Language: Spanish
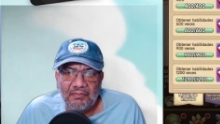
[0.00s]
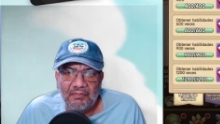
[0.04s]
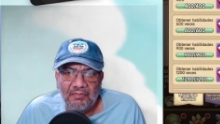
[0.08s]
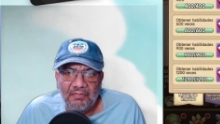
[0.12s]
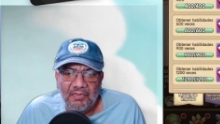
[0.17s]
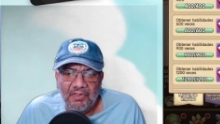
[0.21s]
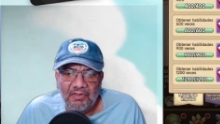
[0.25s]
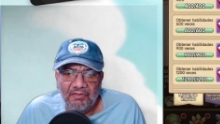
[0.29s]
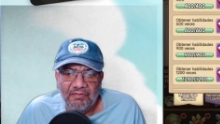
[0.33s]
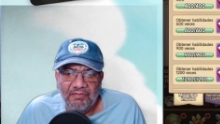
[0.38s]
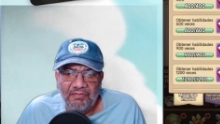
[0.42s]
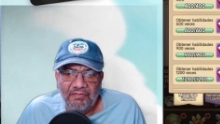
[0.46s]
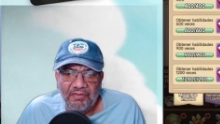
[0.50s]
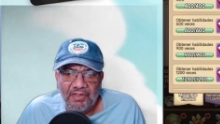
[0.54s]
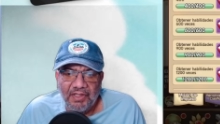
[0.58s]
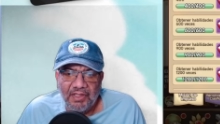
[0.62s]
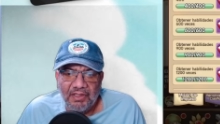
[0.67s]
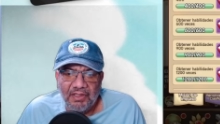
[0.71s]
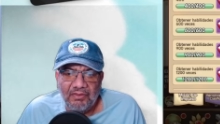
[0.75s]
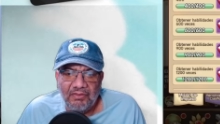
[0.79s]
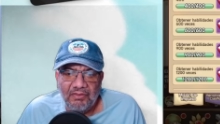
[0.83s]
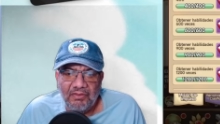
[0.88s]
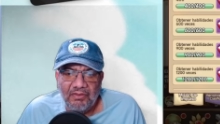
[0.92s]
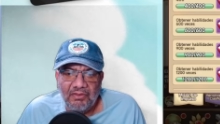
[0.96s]

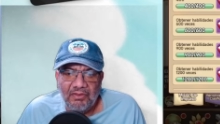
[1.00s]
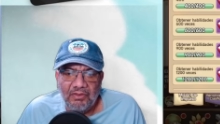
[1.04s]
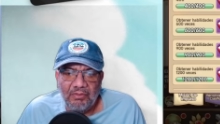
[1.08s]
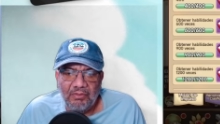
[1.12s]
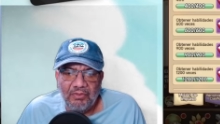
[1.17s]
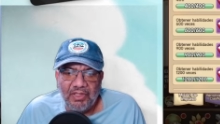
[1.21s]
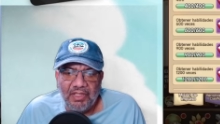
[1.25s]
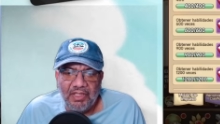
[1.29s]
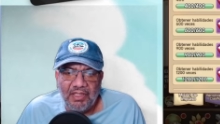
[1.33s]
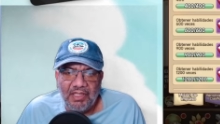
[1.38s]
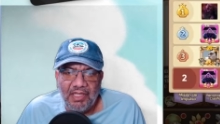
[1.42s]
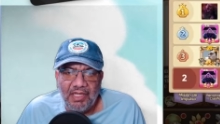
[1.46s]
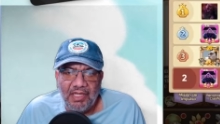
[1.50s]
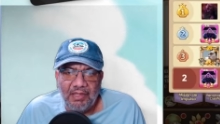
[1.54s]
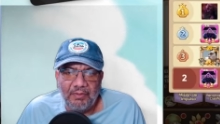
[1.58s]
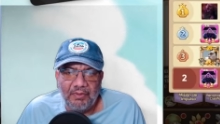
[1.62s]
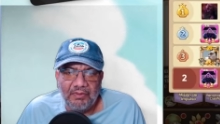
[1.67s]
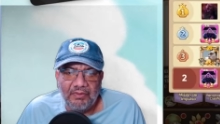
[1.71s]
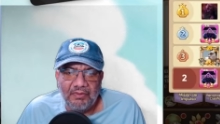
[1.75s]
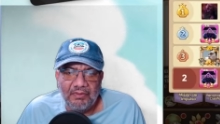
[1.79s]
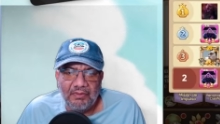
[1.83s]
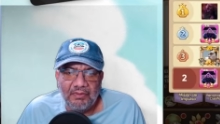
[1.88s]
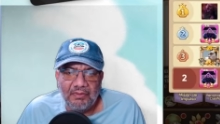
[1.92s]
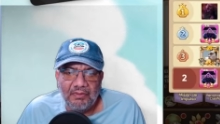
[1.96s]
Perfecto. ¿Cómo
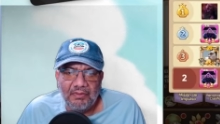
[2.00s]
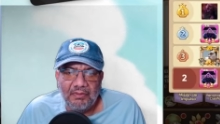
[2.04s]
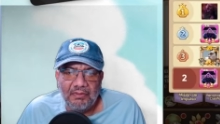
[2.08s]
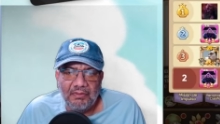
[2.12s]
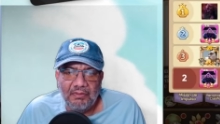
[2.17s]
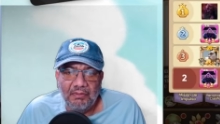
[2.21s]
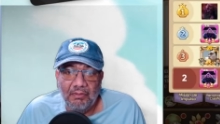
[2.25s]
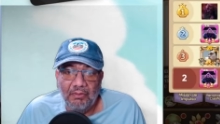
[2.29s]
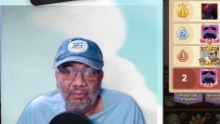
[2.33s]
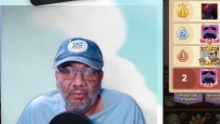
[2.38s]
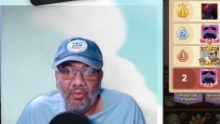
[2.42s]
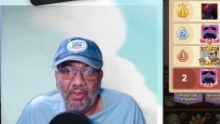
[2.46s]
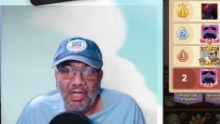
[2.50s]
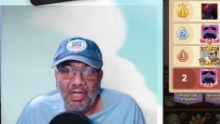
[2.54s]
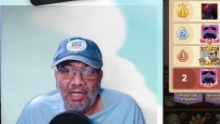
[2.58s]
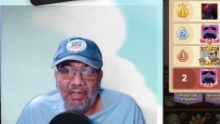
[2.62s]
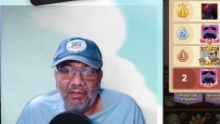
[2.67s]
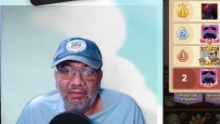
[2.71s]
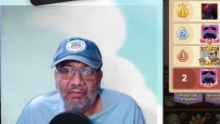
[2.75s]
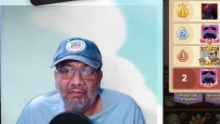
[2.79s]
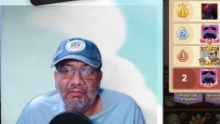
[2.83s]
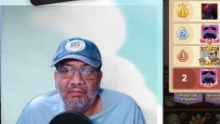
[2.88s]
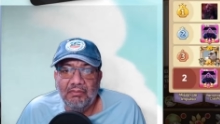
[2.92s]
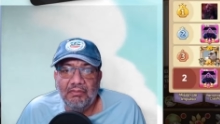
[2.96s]
quedamos? ¡Wow!
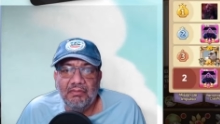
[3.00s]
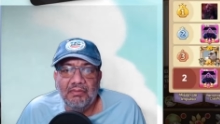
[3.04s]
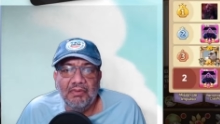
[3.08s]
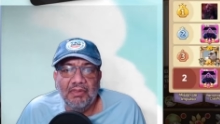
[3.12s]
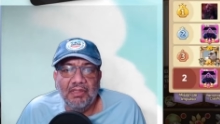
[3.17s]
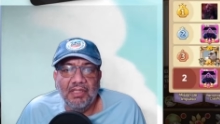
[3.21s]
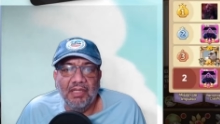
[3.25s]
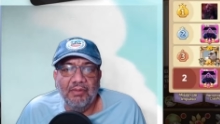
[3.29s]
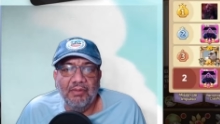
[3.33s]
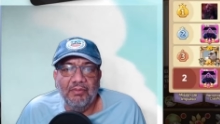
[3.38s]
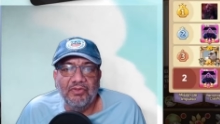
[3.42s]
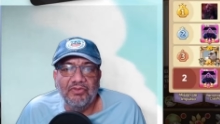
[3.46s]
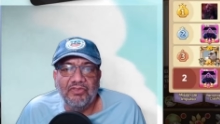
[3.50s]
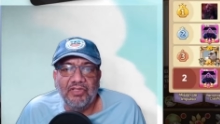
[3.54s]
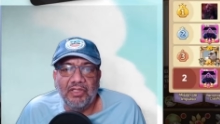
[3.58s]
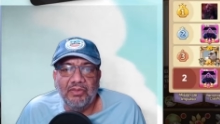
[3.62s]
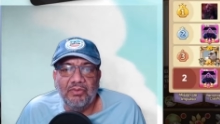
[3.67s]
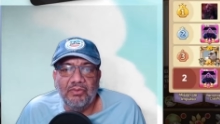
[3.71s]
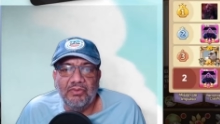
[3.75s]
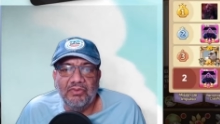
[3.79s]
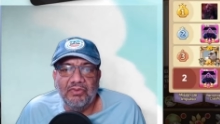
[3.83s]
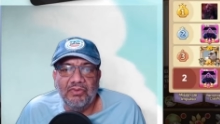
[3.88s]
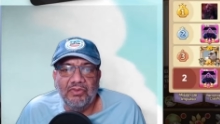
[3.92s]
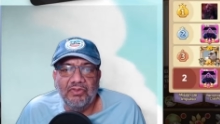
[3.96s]
Quedamos
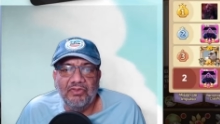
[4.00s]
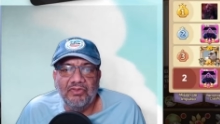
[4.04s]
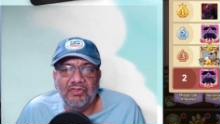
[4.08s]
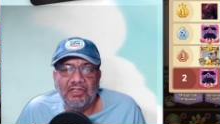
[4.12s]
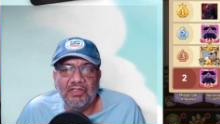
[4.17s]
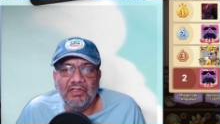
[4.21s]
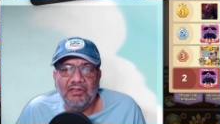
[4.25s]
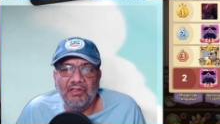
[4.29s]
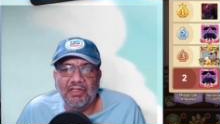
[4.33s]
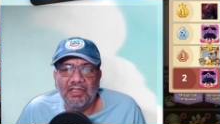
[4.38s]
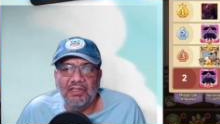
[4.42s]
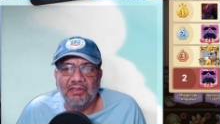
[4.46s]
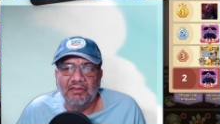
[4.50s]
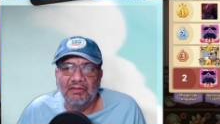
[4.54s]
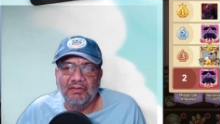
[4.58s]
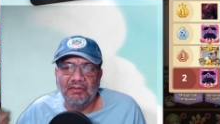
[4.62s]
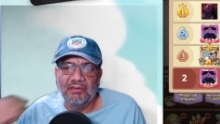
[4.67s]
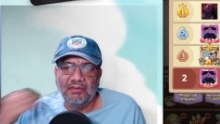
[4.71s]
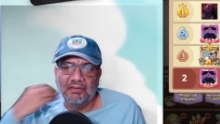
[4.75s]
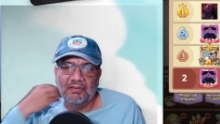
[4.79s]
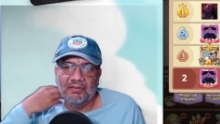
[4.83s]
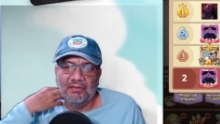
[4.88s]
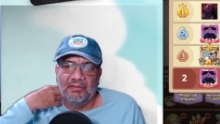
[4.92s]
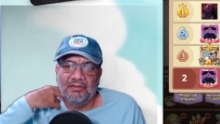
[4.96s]
segundos, señores.
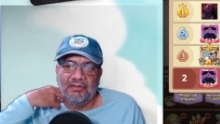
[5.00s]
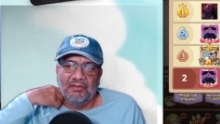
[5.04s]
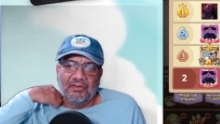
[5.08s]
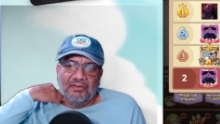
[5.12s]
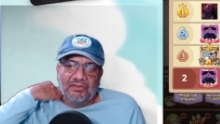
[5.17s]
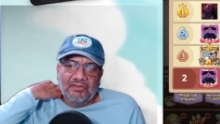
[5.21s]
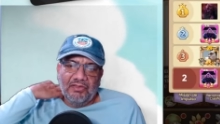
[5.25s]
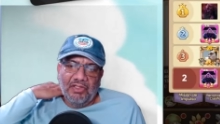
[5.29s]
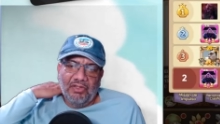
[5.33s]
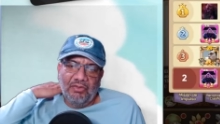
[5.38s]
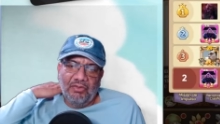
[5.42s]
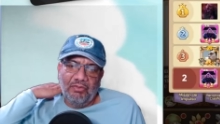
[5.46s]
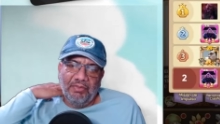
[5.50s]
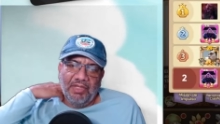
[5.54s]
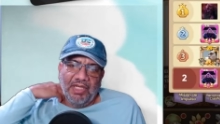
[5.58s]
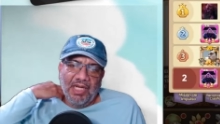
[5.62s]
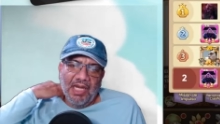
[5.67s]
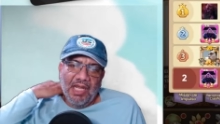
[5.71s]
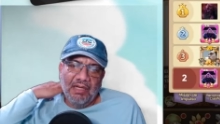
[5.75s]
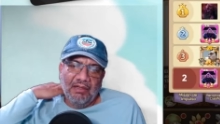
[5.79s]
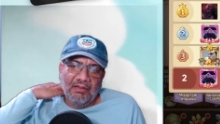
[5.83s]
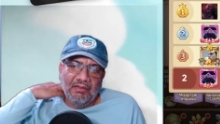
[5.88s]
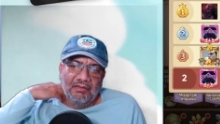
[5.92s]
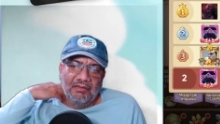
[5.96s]
Esto sí es un milagro.